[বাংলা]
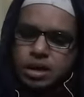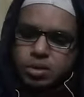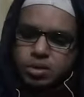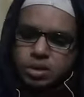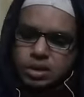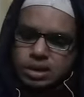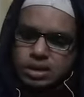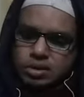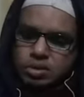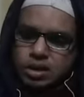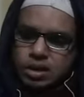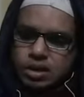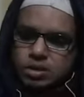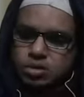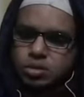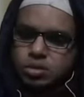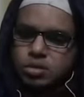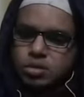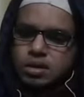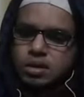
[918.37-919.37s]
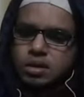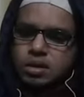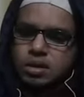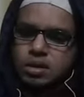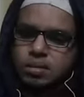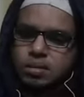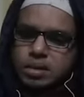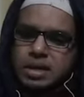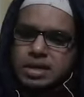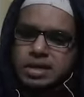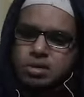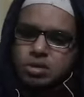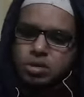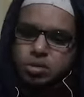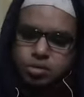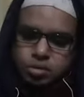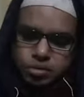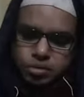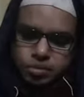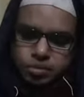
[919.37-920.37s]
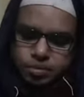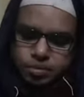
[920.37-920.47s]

উনি কিন্তু একজন মেডিকেল ডক্টর